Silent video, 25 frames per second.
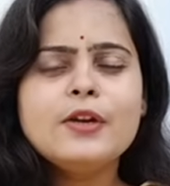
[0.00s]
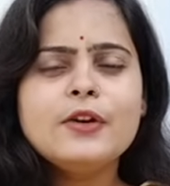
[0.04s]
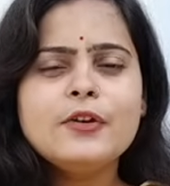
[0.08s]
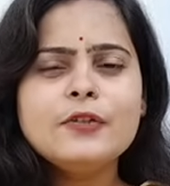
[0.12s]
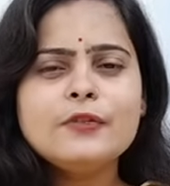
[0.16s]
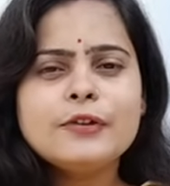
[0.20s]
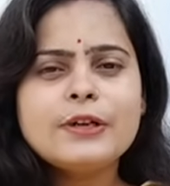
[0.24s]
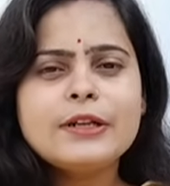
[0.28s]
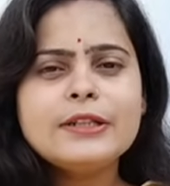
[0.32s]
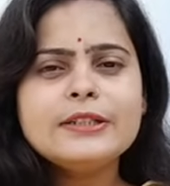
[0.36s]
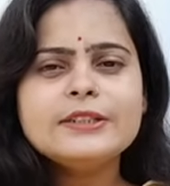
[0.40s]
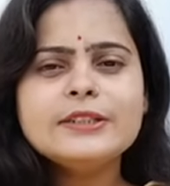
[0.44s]

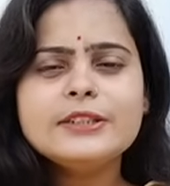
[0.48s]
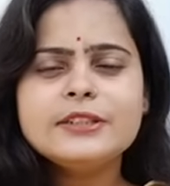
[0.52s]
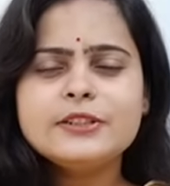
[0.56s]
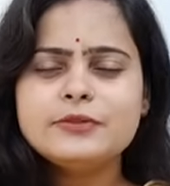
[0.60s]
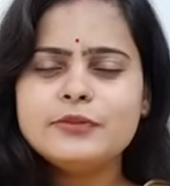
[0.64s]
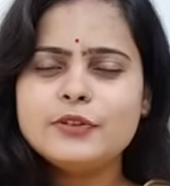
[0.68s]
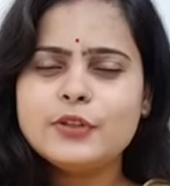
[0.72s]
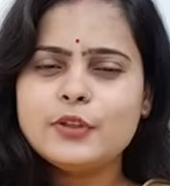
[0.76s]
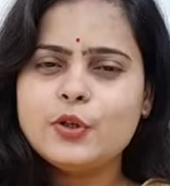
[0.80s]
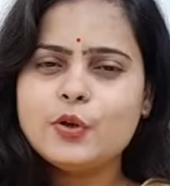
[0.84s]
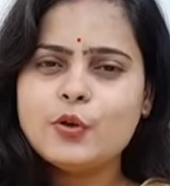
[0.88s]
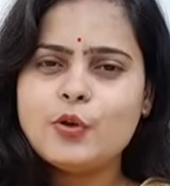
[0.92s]
फ्रेंड्स इस
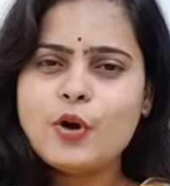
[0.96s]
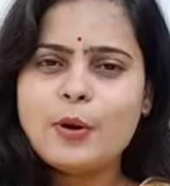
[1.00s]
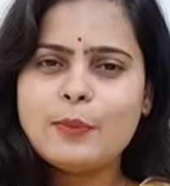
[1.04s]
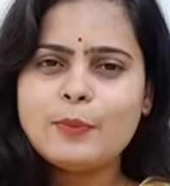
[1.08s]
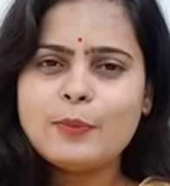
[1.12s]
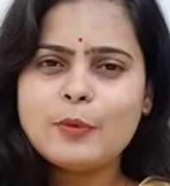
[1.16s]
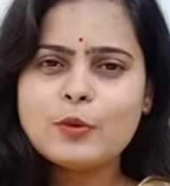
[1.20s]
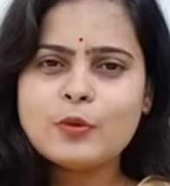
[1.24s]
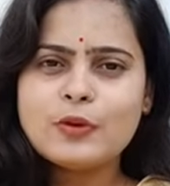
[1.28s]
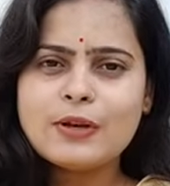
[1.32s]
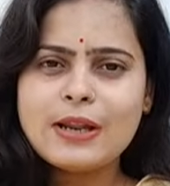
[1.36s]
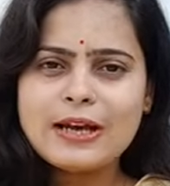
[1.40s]
वीडियो को
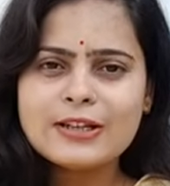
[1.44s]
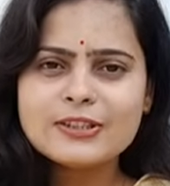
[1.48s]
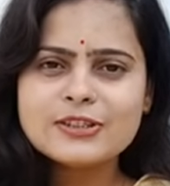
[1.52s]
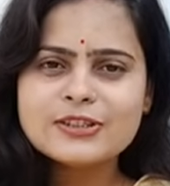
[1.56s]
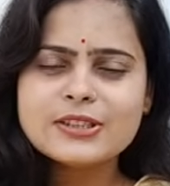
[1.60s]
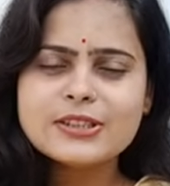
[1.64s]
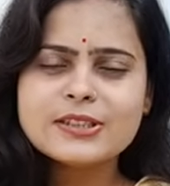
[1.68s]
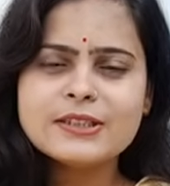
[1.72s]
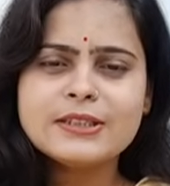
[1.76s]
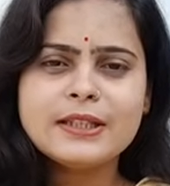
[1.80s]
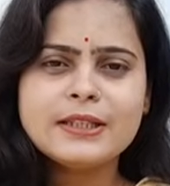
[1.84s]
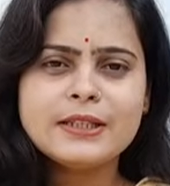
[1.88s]
आप लोग लास्ट
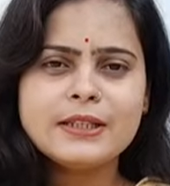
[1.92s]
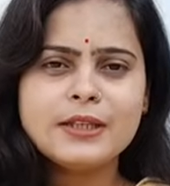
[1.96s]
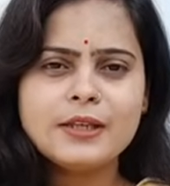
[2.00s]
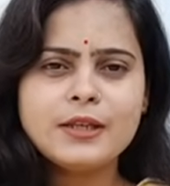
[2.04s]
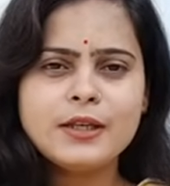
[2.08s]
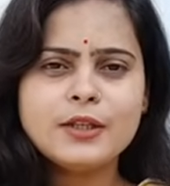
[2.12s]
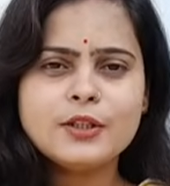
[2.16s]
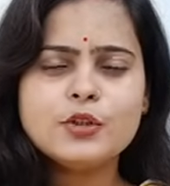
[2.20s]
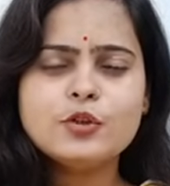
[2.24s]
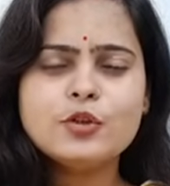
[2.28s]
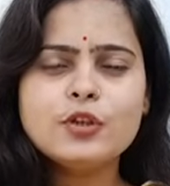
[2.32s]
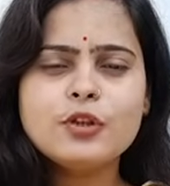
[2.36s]
तक
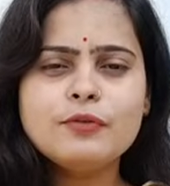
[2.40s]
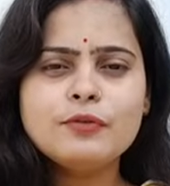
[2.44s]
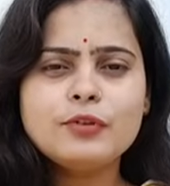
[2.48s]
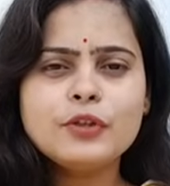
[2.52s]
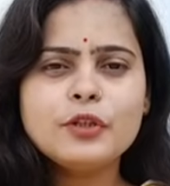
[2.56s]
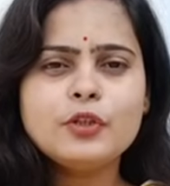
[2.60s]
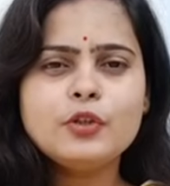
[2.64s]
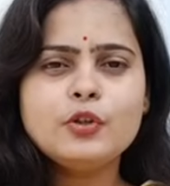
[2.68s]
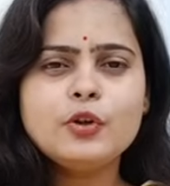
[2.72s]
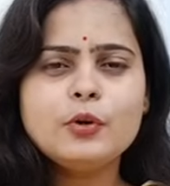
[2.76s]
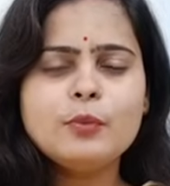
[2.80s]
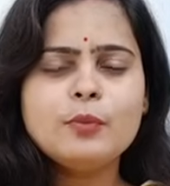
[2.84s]
देखिएगा क्योंकि
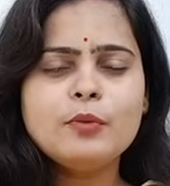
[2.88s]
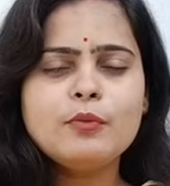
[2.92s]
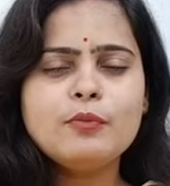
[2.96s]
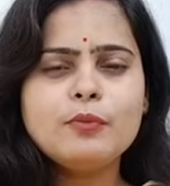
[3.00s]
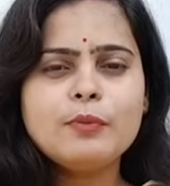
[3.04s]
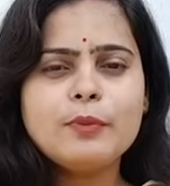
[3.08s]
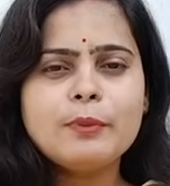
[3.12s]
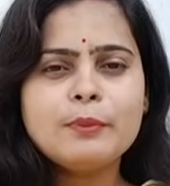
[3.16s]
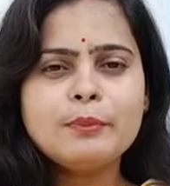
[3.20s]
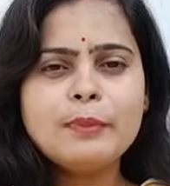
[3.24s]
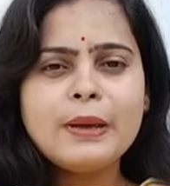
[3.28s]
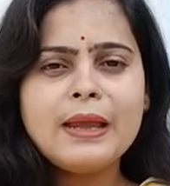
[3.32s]
वीडियो में
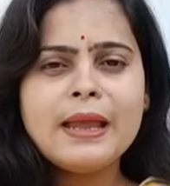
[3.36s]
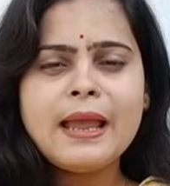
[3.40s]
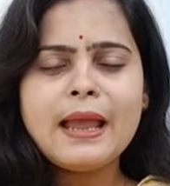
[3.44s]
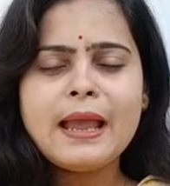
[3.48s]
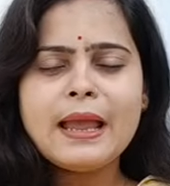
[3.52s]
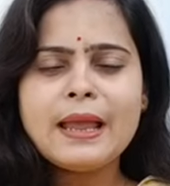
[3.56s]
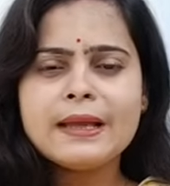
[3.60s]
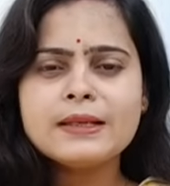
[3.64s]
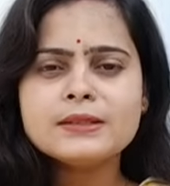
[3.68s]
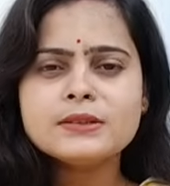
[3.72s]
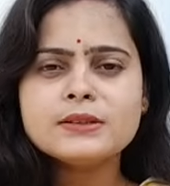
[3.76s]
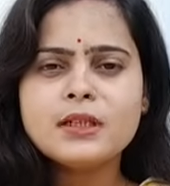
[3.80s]
मैं
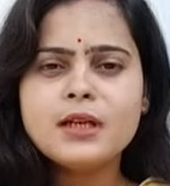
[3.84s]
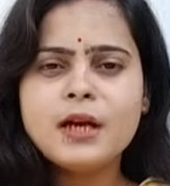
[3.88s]
ऐसा